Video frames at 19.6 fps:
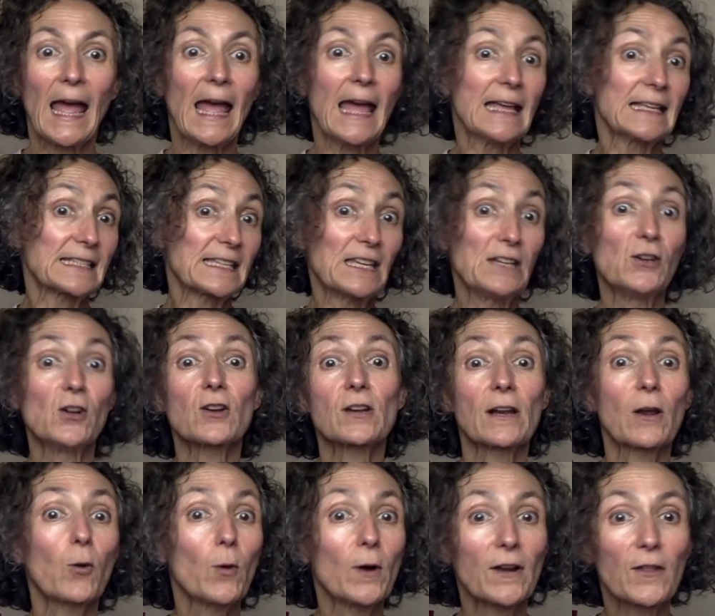Si no
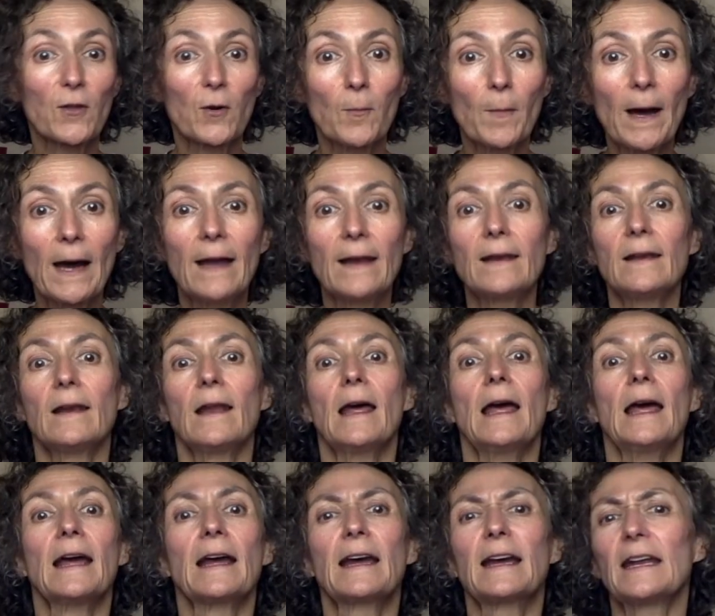recuerdo mal,
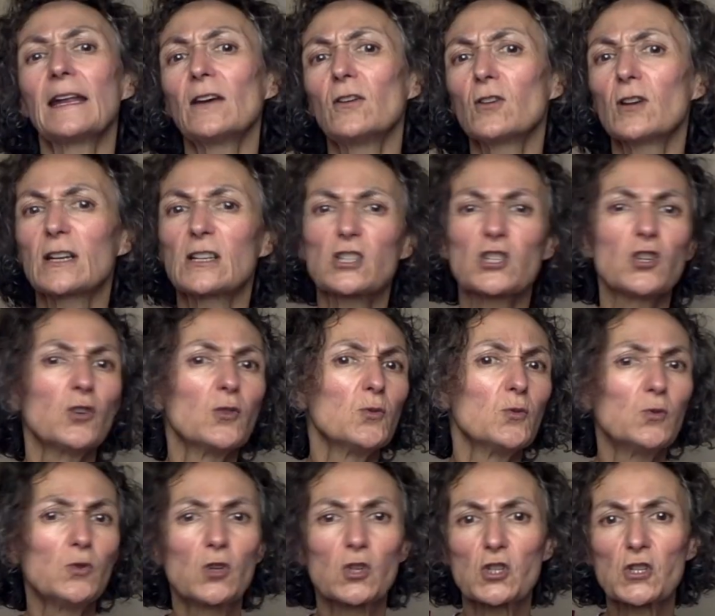creo que son
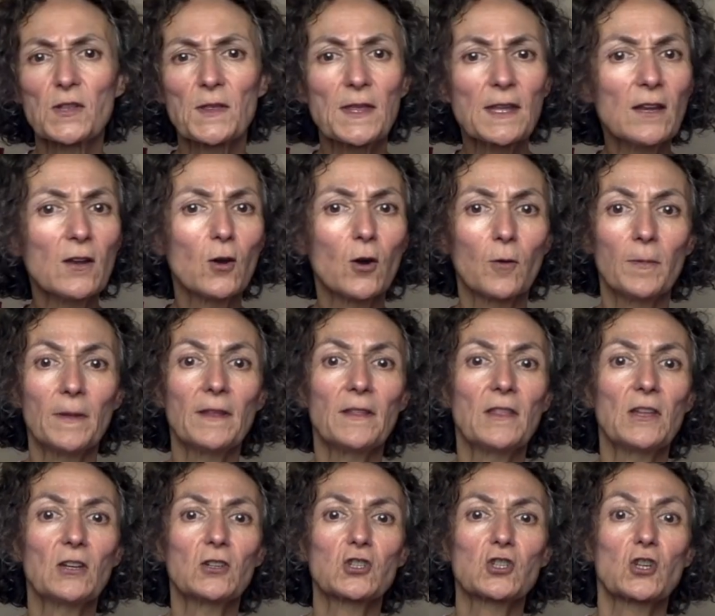unos cinco
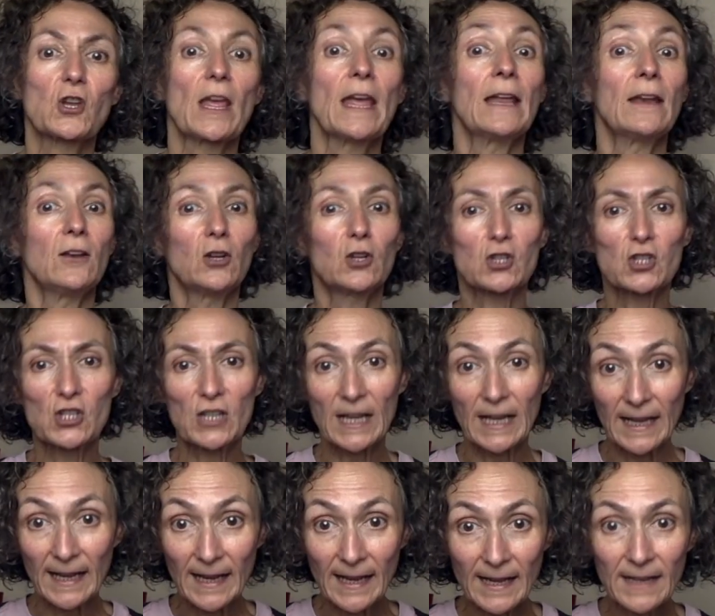vídeos en los
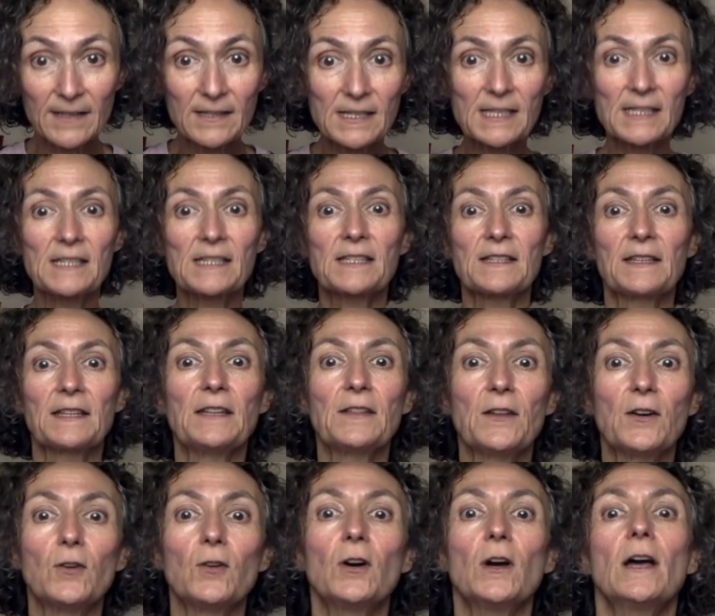que he
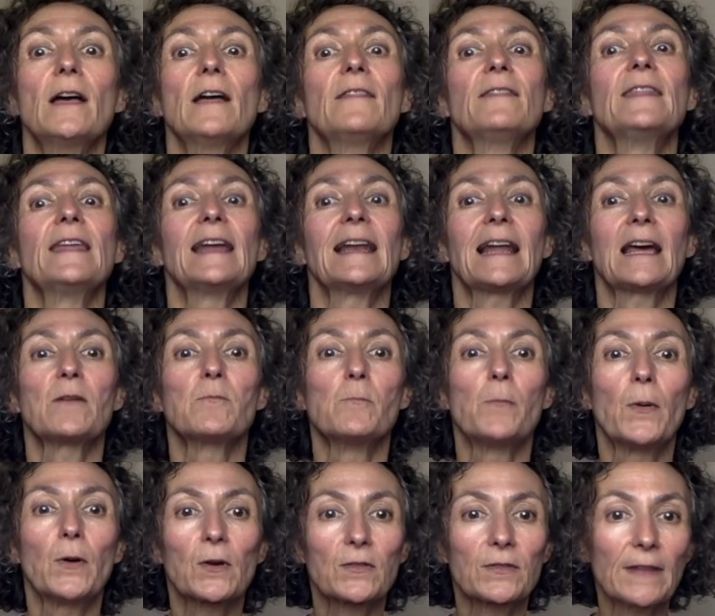insistido de la
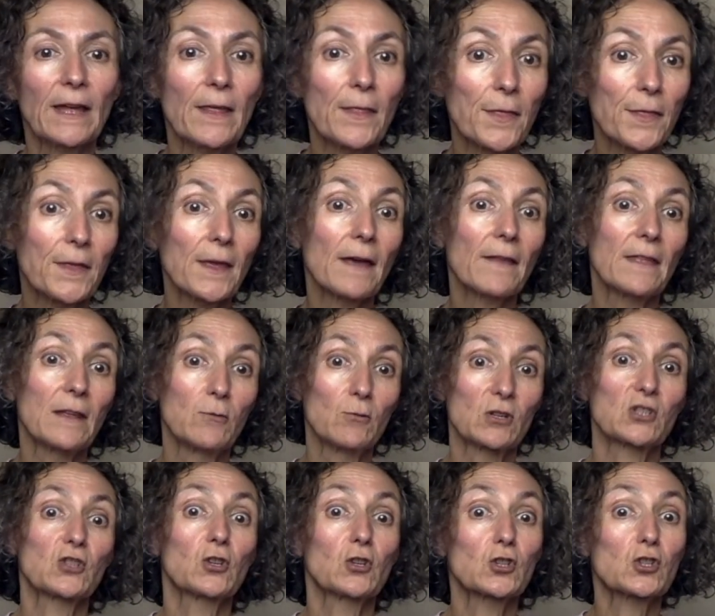importancia de
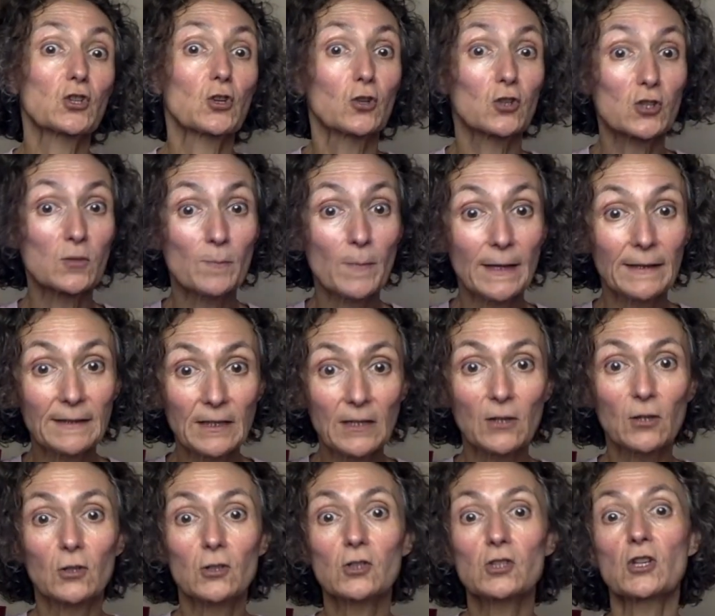nuestros
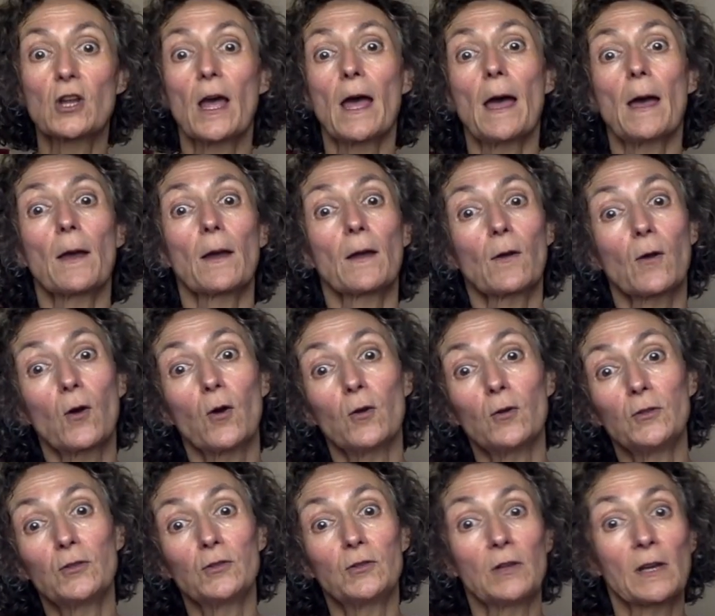cosméticos
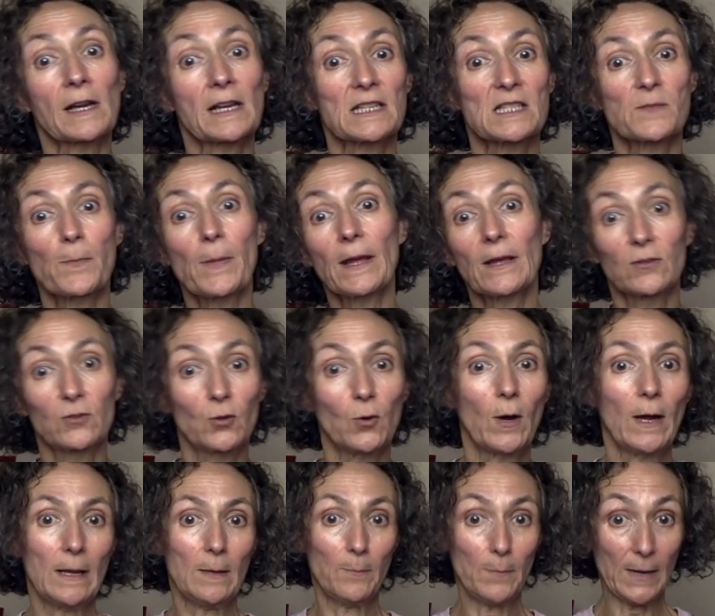con
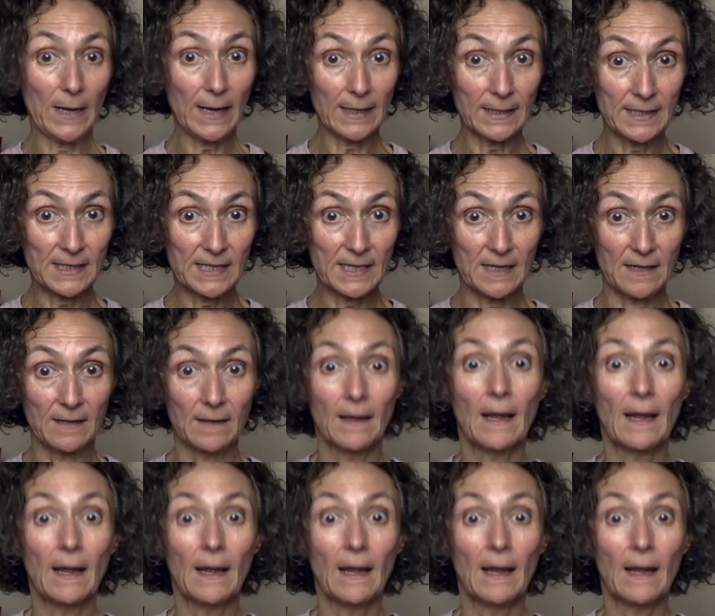respecto al pH,